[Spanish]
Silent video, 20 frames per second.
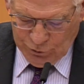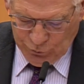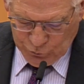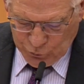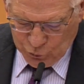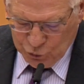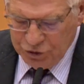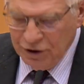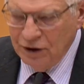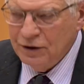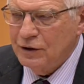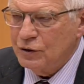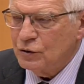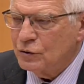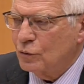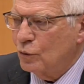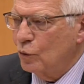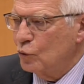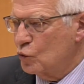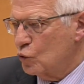donde
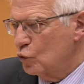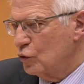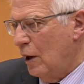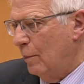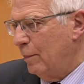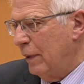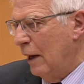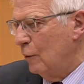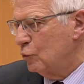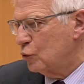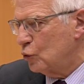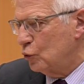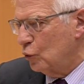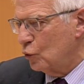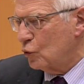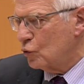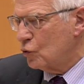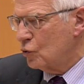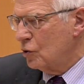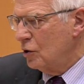ustedes con sus
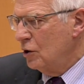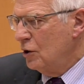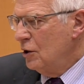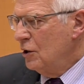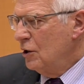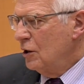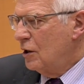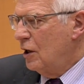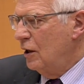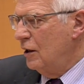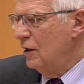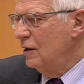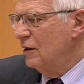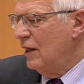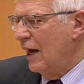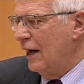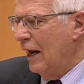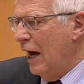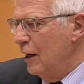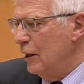aplausos
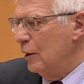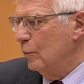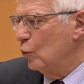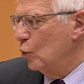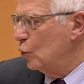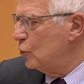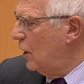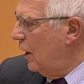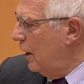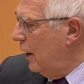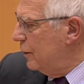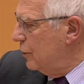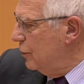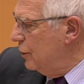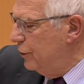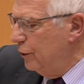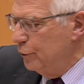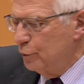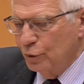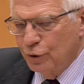quieren dar ánimos a las
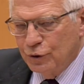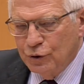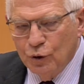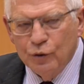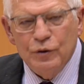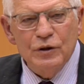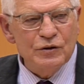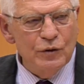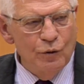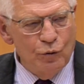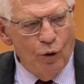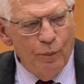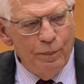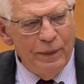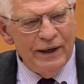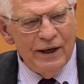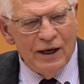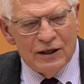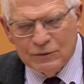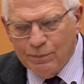instituciones
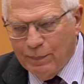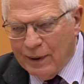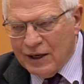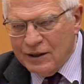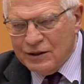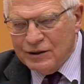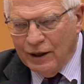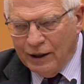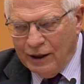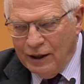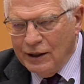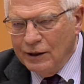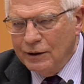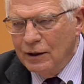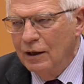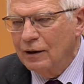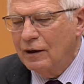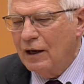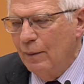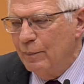europeas para seguir
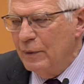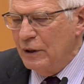en el